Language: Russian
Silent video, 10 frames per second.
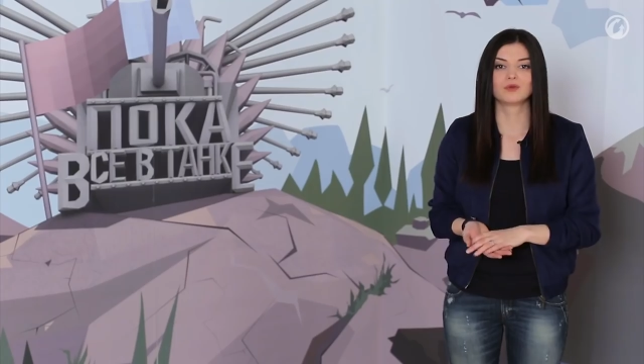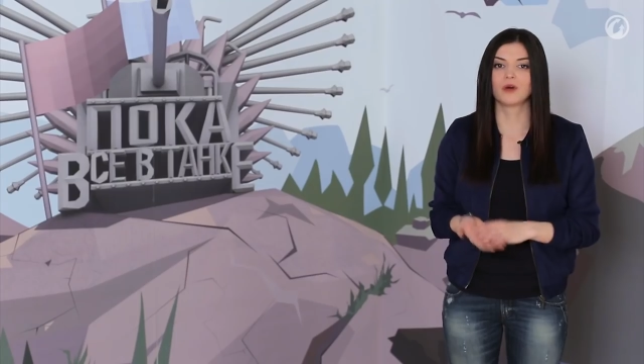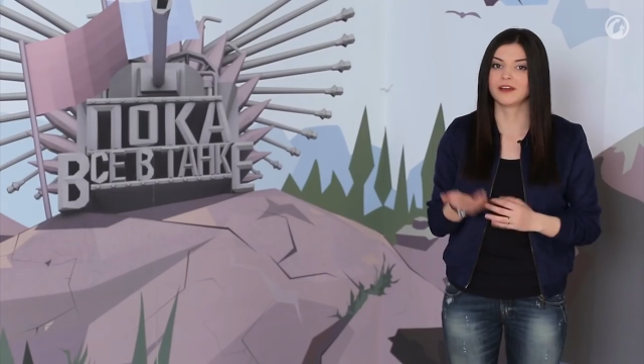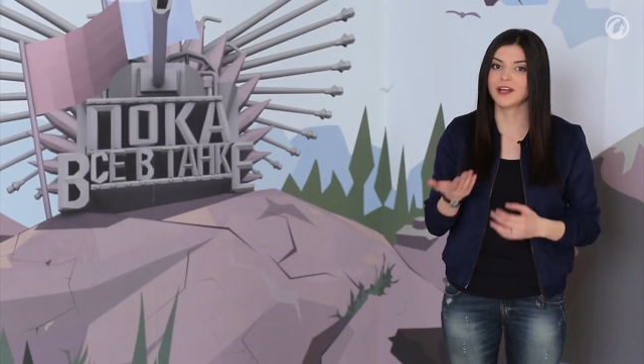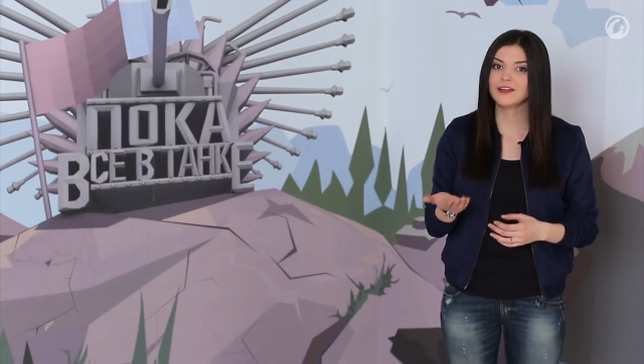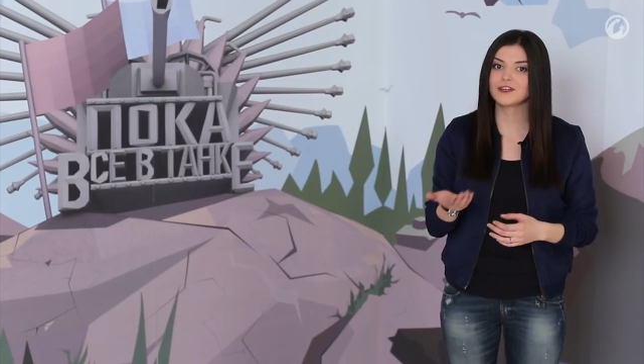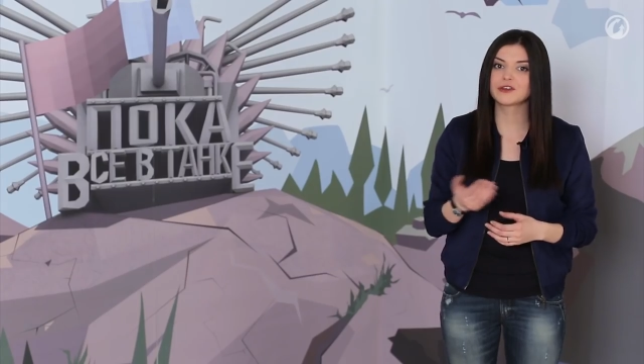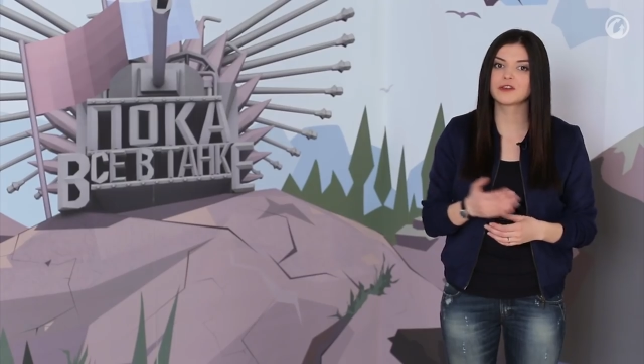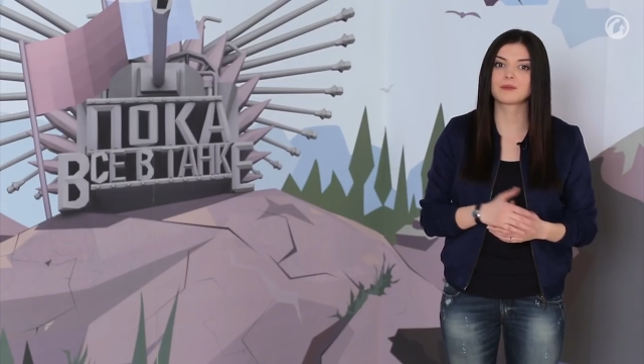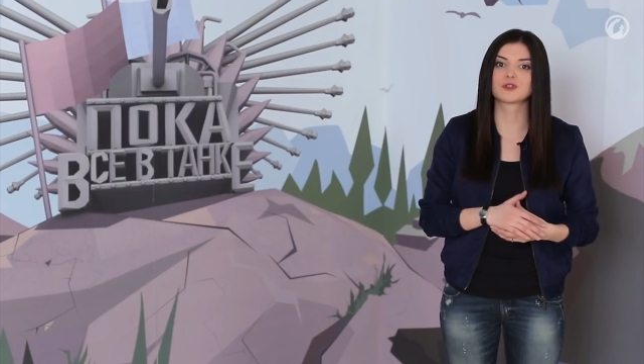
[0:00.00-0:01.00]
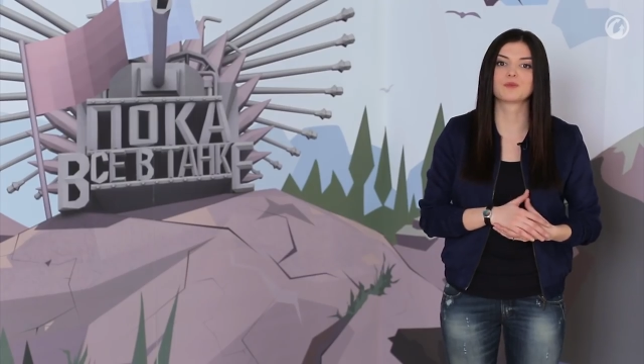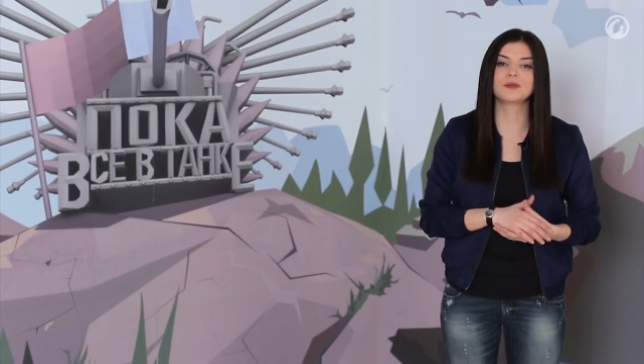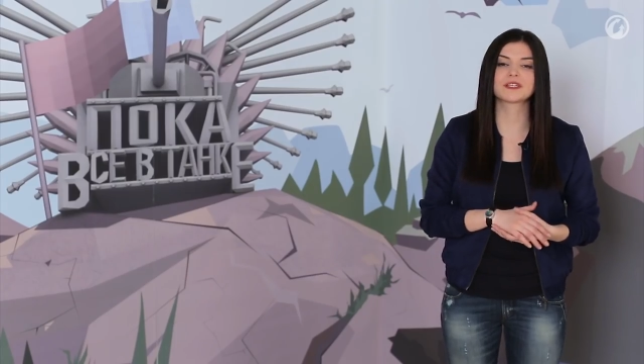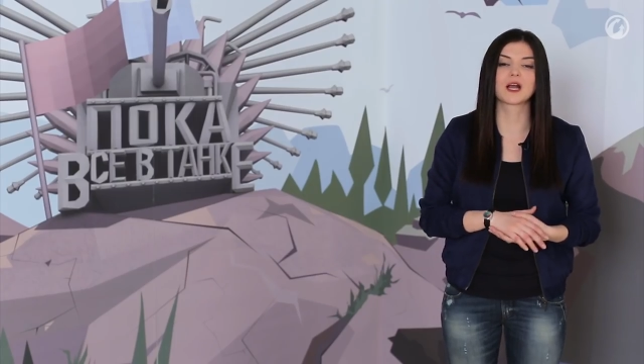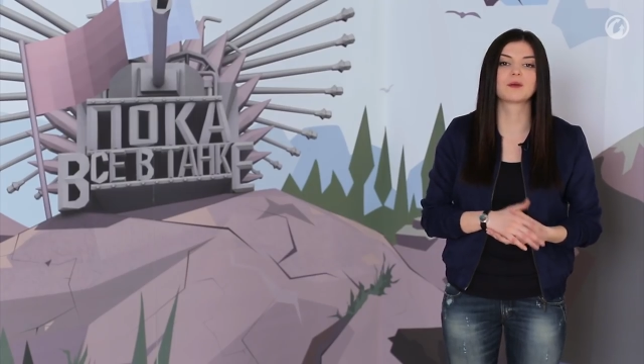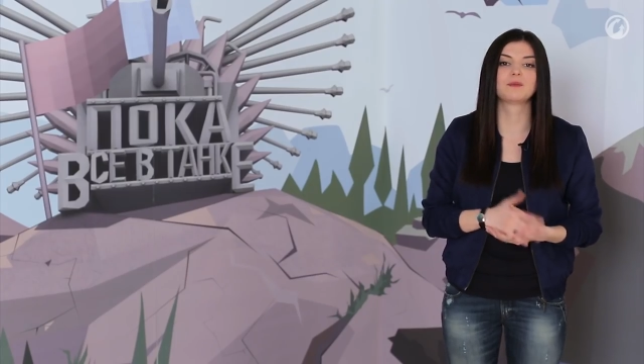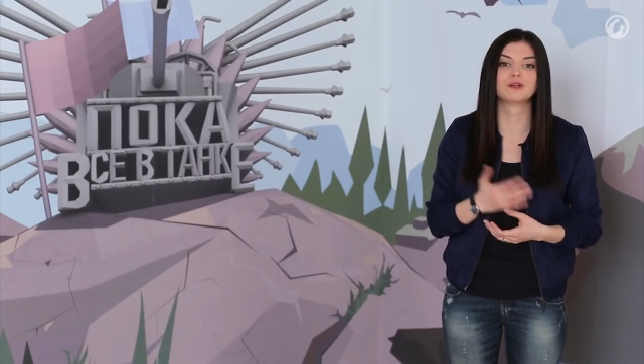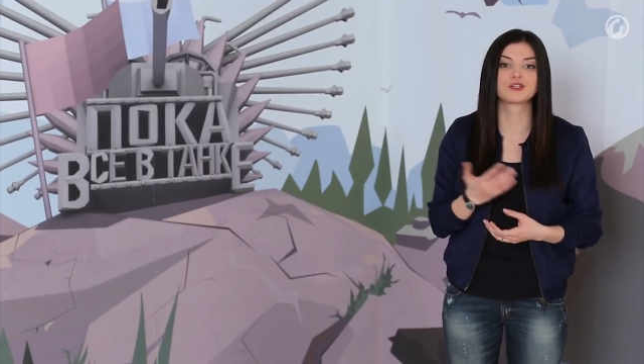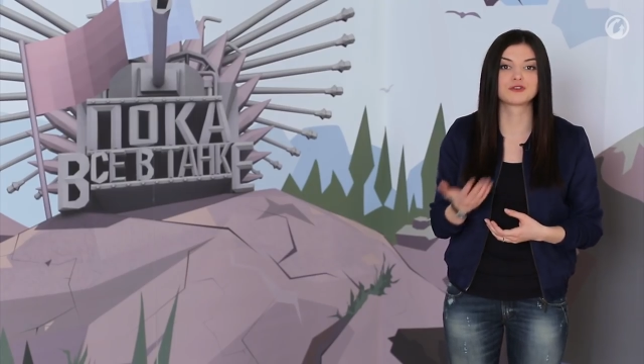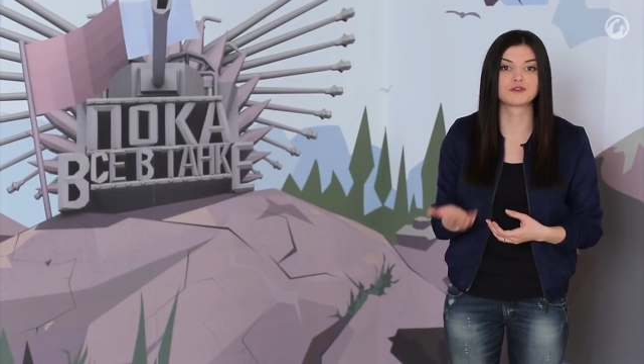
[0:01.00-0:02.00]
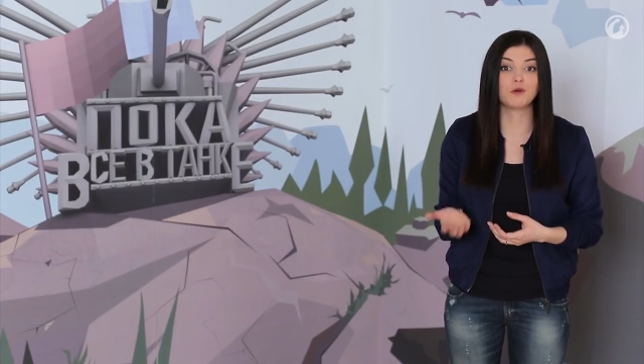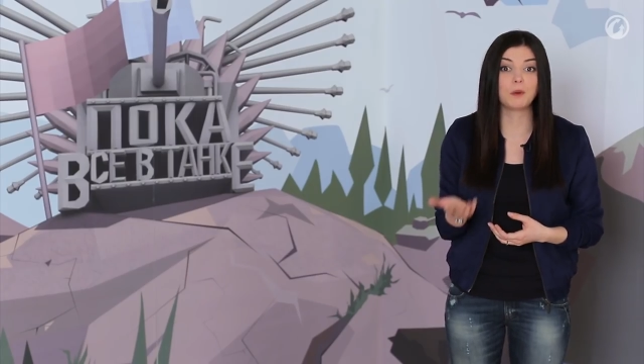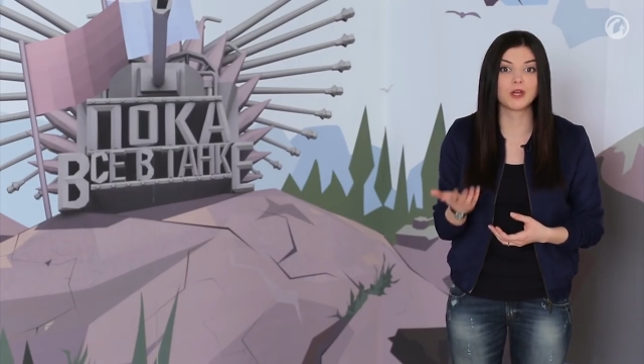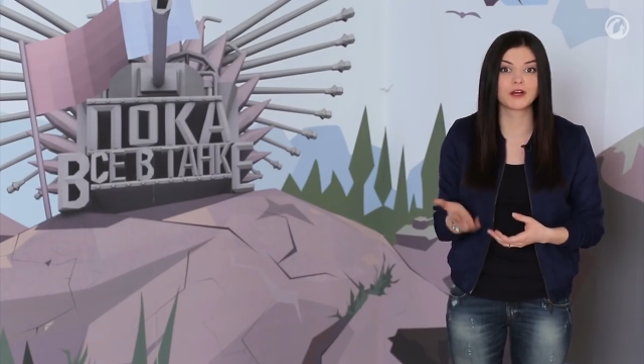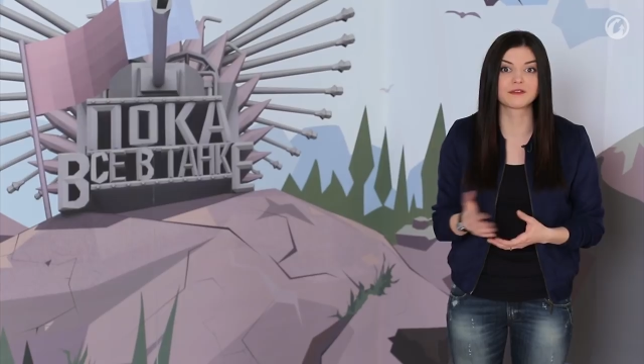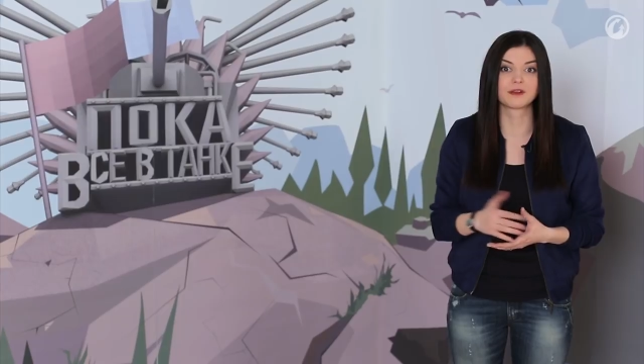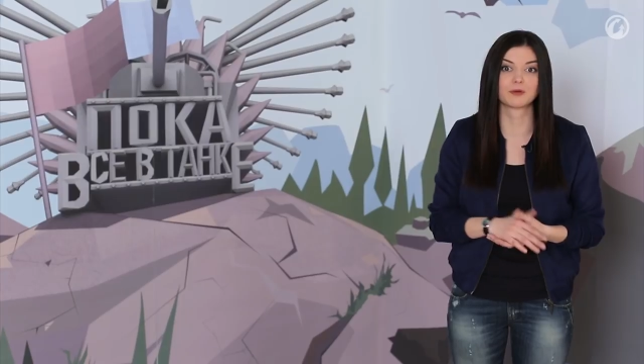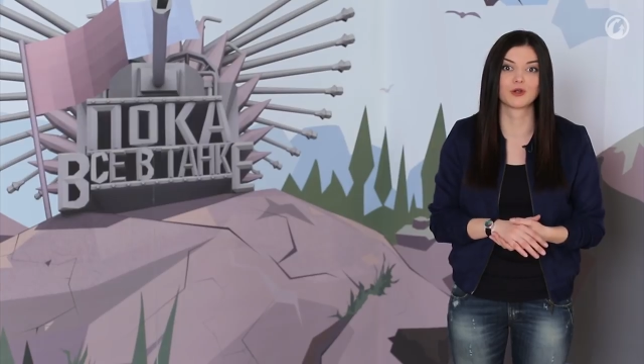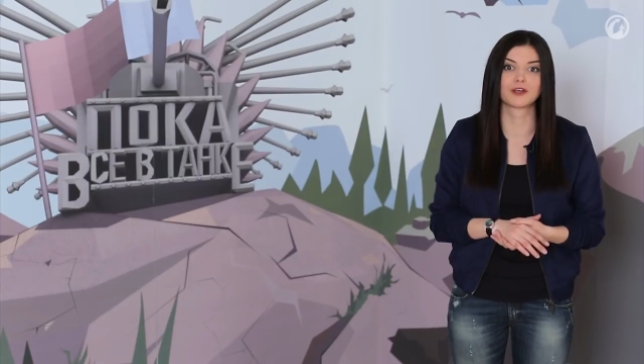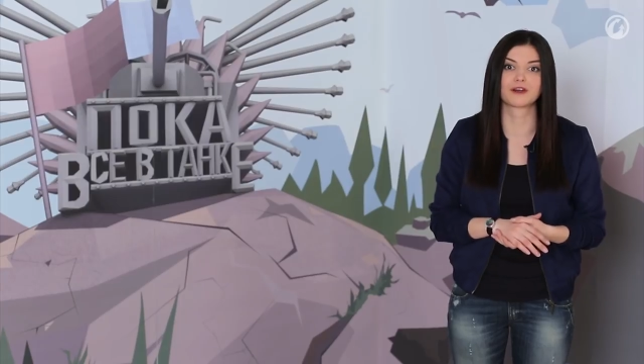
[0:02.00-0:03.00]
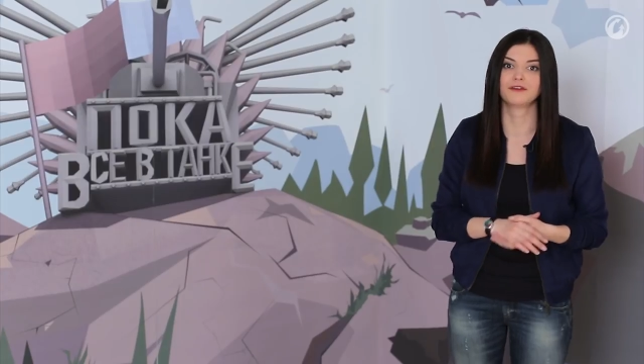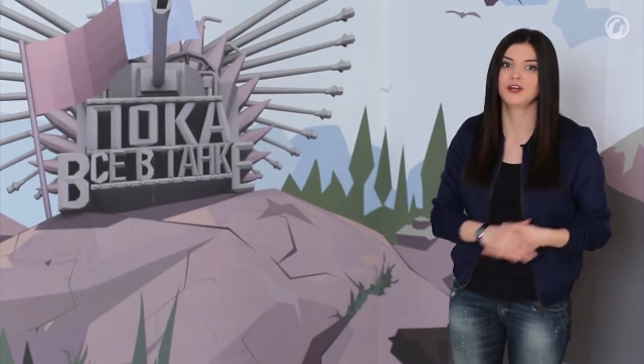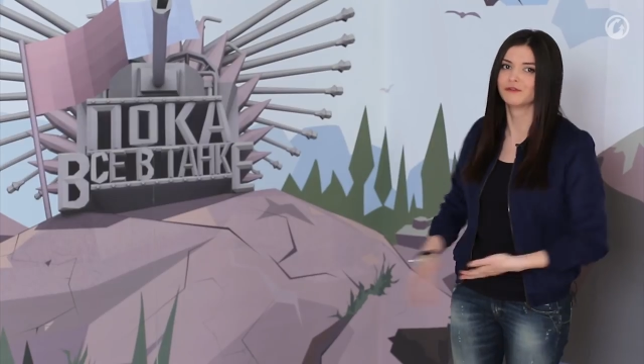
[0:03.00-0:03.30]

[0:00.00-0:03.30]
Ну а я решила поступить, как большинство популярных блогеров.